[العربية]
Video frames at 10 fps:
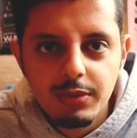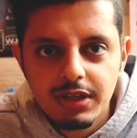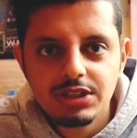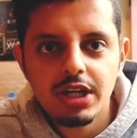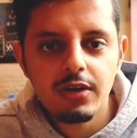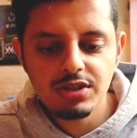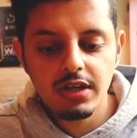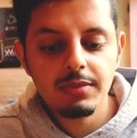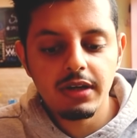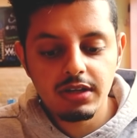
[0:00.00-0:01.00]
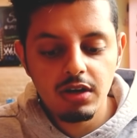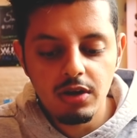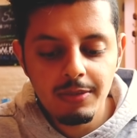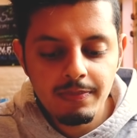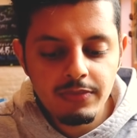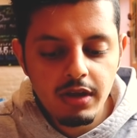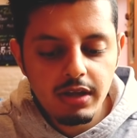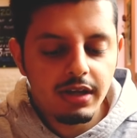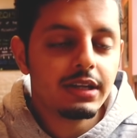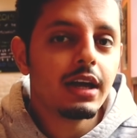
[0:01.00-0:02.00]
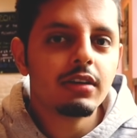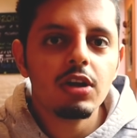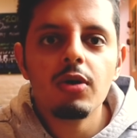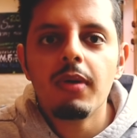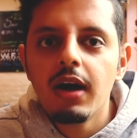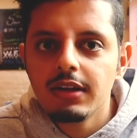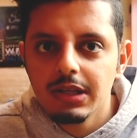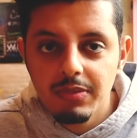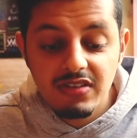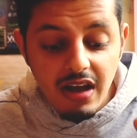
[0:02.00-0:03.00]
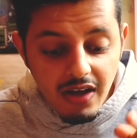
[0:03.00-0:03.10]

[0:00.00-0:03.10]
لمده شهر جربت اكلهم يعني اكلهم عادي بس